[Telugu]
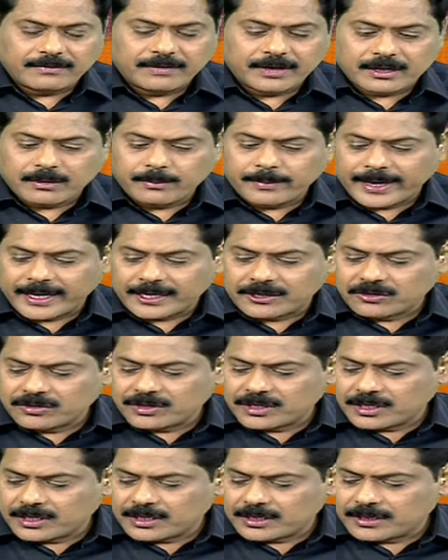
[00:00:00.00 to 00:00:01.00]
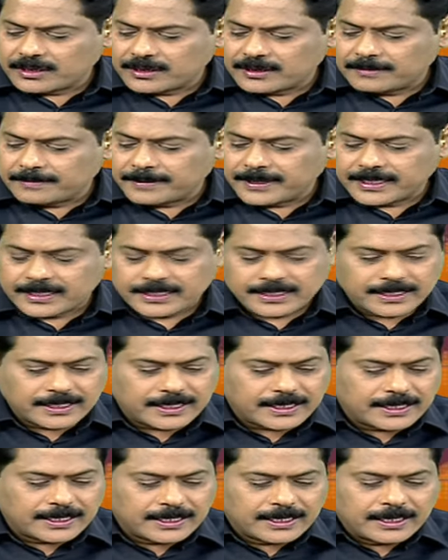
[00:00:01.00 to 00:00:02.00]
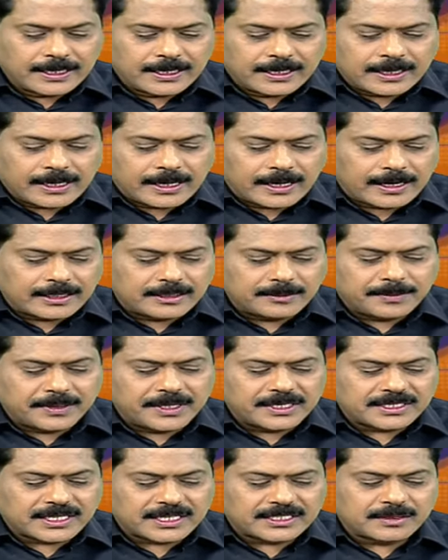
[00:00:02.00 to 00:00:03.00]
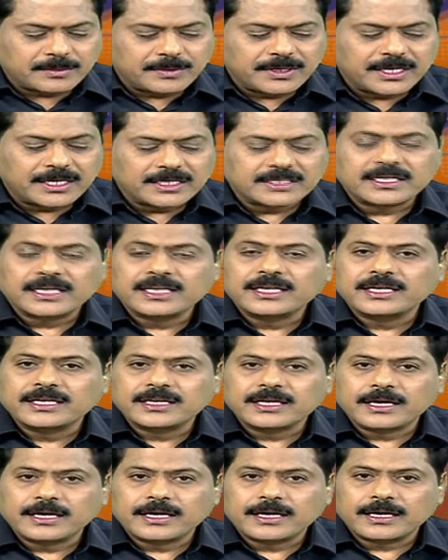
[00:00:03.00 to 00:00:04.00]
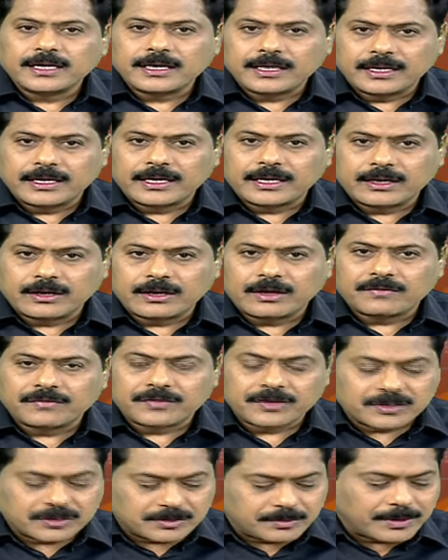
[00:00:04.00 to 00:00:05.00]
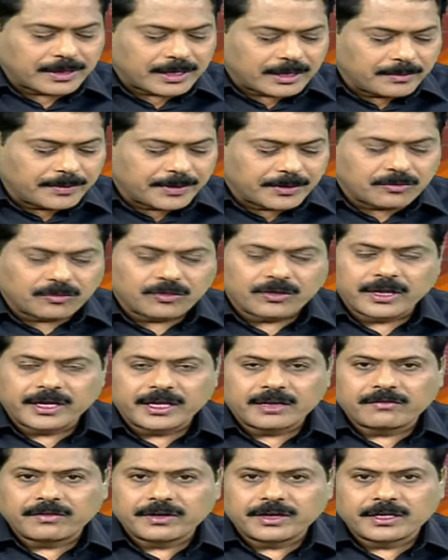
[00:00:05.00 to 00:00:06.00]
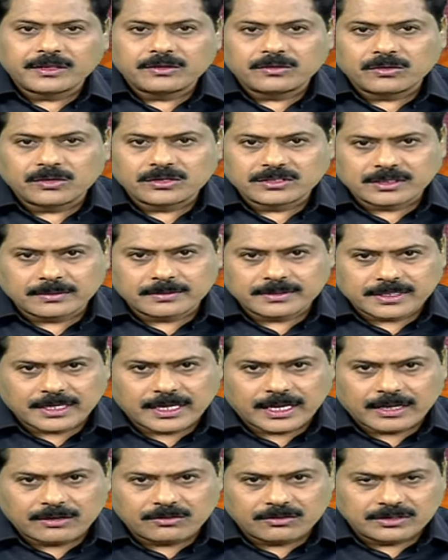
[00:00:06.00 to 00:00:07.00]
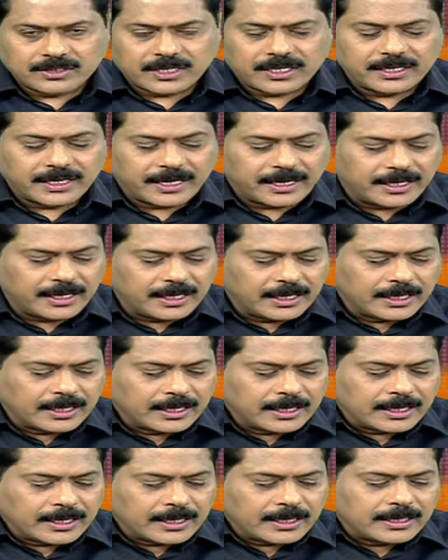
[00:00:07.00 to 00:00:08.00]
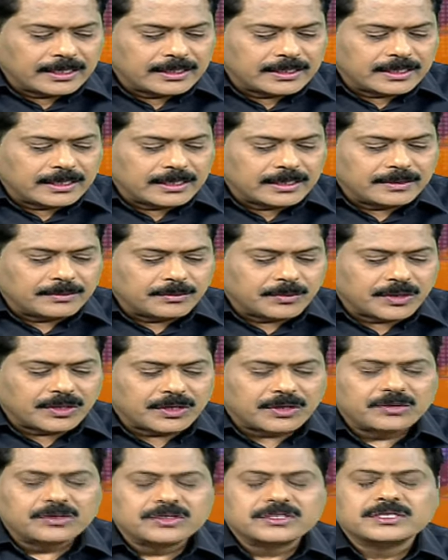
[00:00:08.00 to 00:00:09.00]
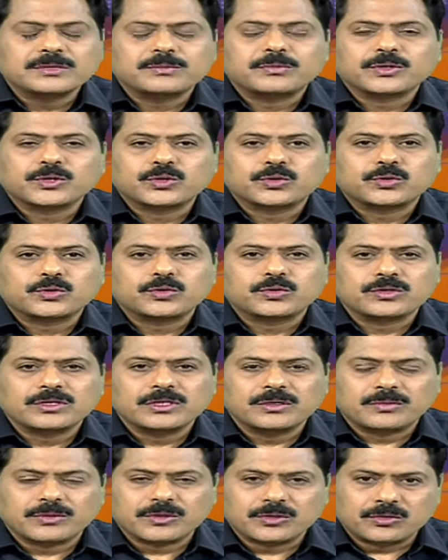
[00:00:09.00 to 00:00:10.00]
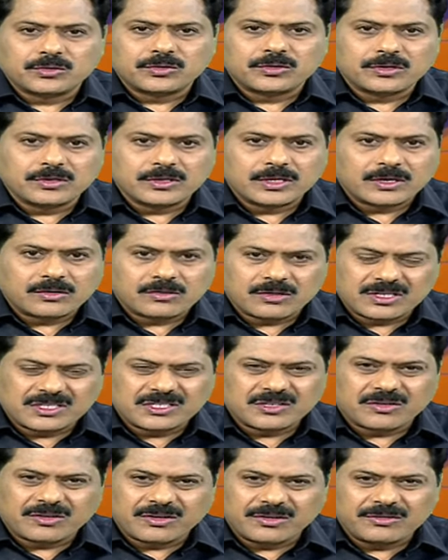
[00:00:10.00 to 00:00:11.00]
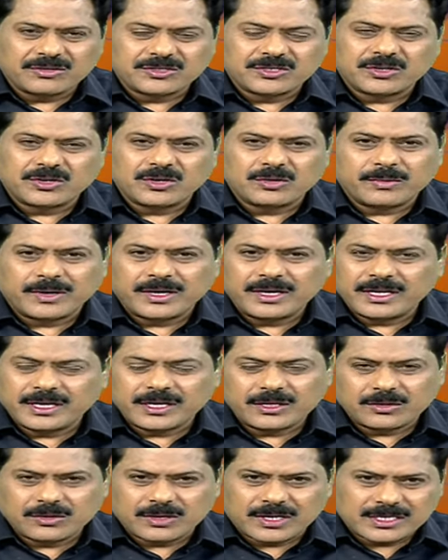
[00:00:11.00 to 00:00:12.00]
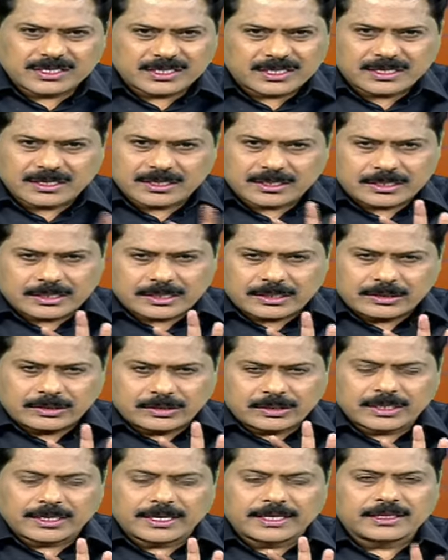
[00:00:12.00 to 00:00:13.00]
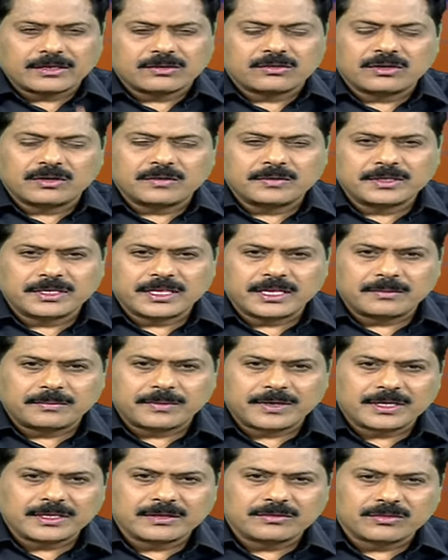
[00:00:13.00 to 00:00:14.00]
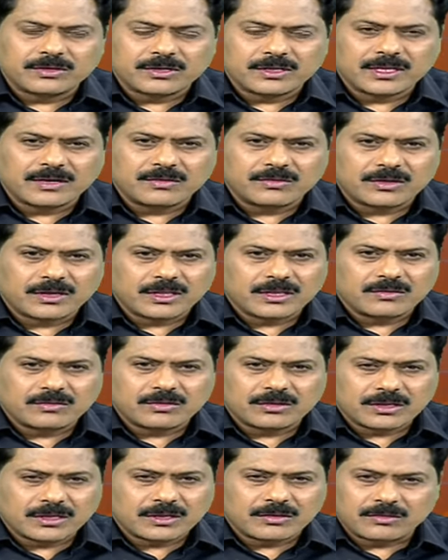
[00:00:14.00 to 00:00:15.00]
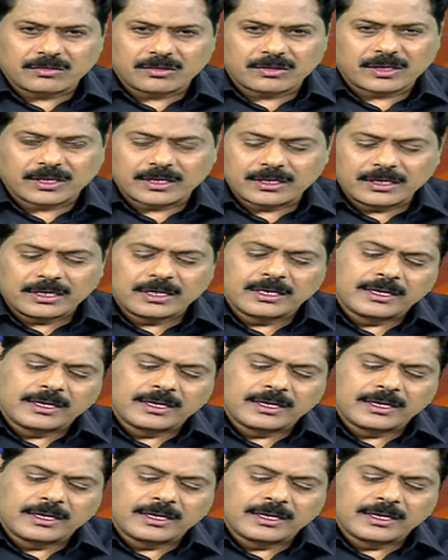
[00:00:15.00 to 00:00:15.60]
వెల్కమ్ బ్యాక్ టు ది డిబేట్ ఆంధ్రప్రదేశ్ అసెంబ్లీకి జరిగిన ఎన్నికల్లో ఆఫ్కోర్స్ పార్లమెంట్ కూడా ఉన్నాయి ఇరవై ఐదు లోక్సభ స్థానాలు కూడా జరిగాయి ఇది మొదటి నుంచి పొత్తు ఉంటుంది పొత్తు ఉంటుంది అనుకుంటే చివరి నిమిషంలో మళ్ళీ ఏదో కాస్త కొంత గందరగోళం అయితే ఏర్పడింది ఉంటుందా ఉండదా ఉంటుందా ఉండదా అని